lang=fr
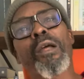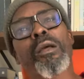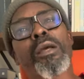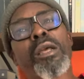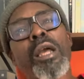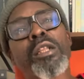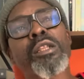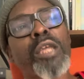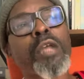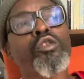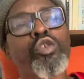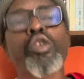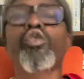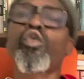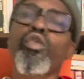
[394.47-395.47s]
Quand, quand
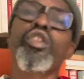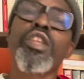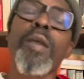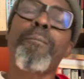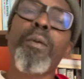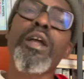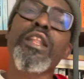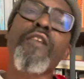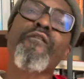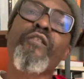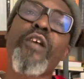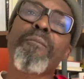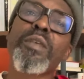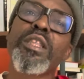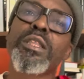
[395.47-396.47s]
tu es touché par la
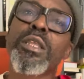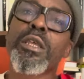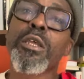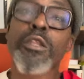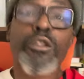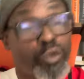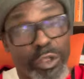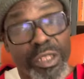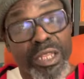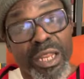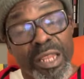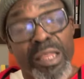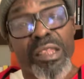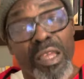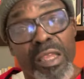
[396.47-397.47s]
famine, tu es
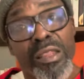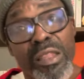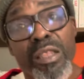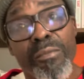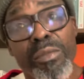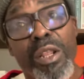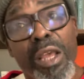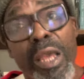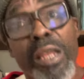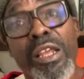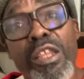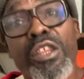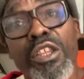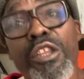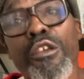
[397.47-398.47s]
très sensible à la
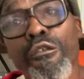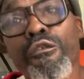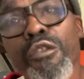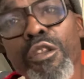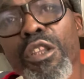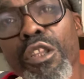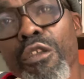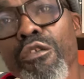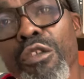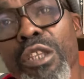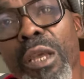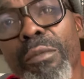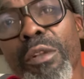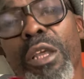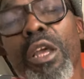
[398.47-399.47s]
générosité du
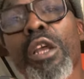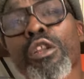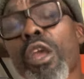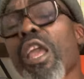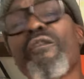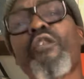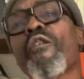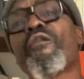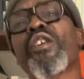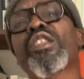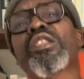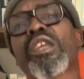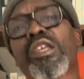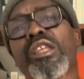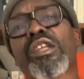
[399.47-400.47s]
diable. Il faut faire
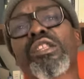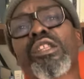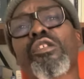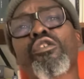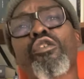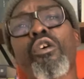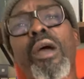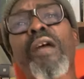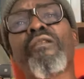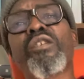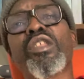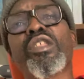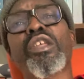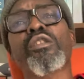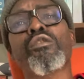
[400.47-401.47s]
très attention
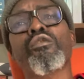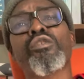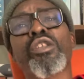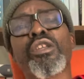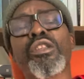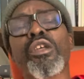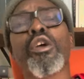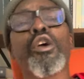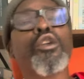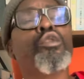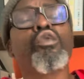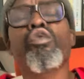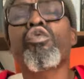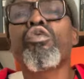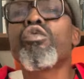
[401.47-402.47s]
avec cette logique de
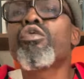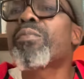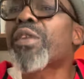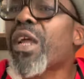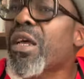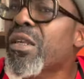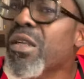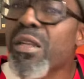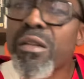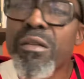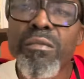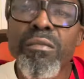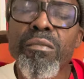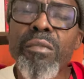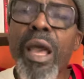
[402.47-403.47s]
toujours prendre.
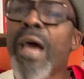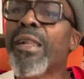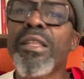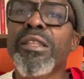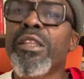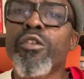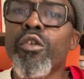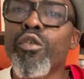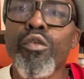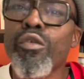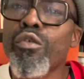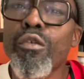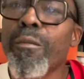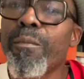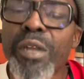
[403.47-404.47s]
Arrêtez de
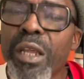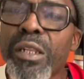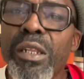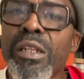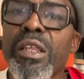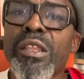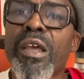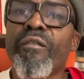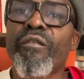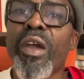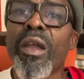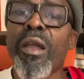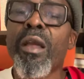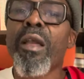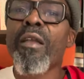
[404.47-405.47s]
toujours prendre des enfants.
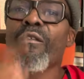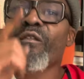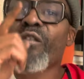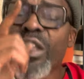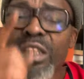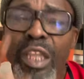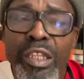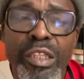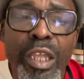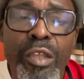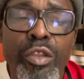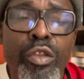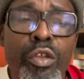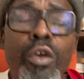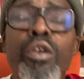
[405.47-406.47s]
Faites
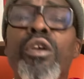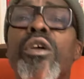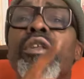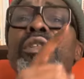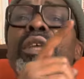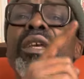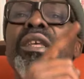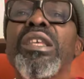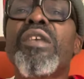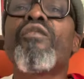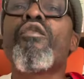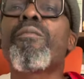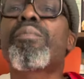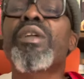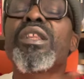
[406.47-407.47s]
attention de qui
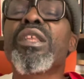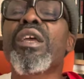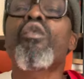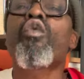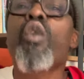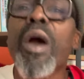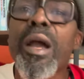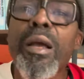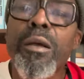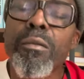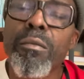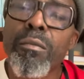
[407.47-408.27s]
vous prenez quoi.